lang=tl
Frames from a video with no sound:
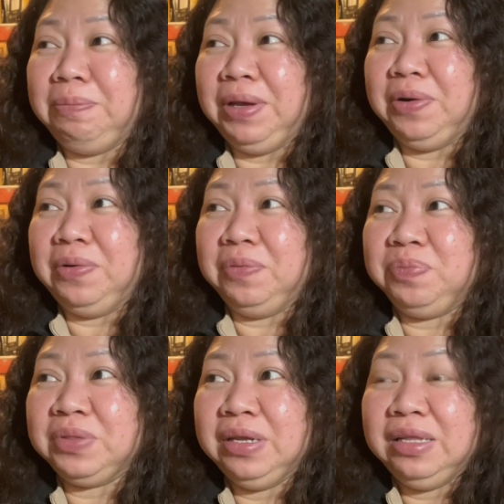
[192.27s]
Pero,
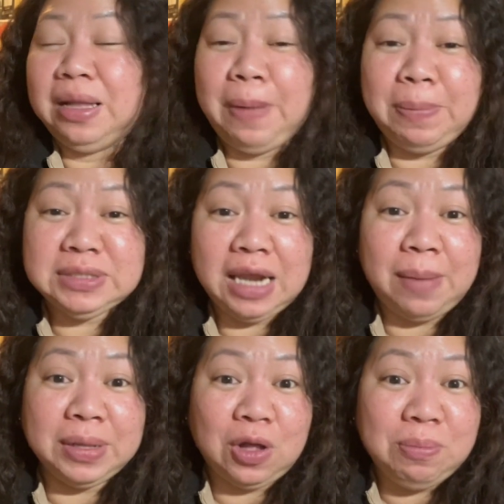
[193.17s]

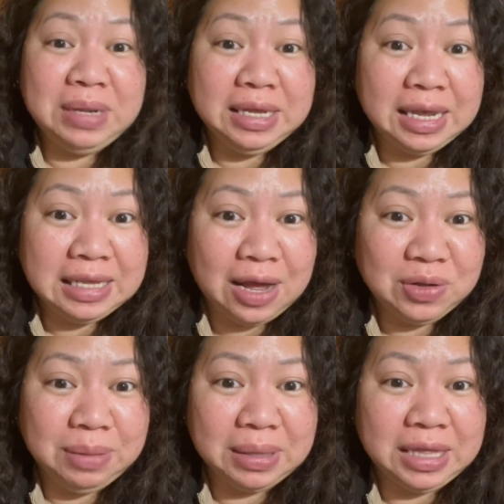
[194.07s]
nagpapasalamat ako, binigyan niya ako,
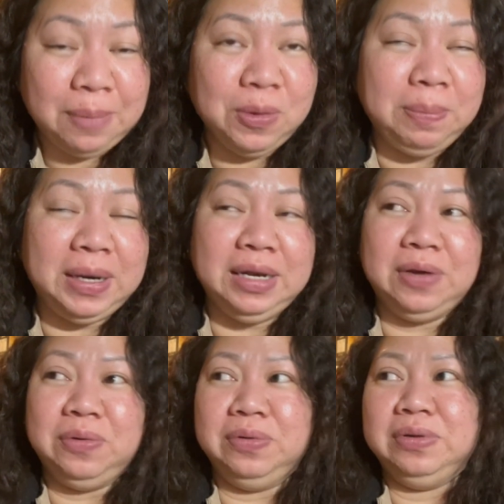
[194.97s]
di ba? Thankful pa rin
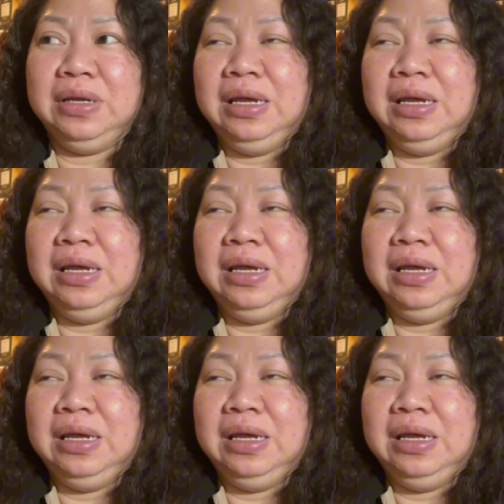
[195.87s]
ako.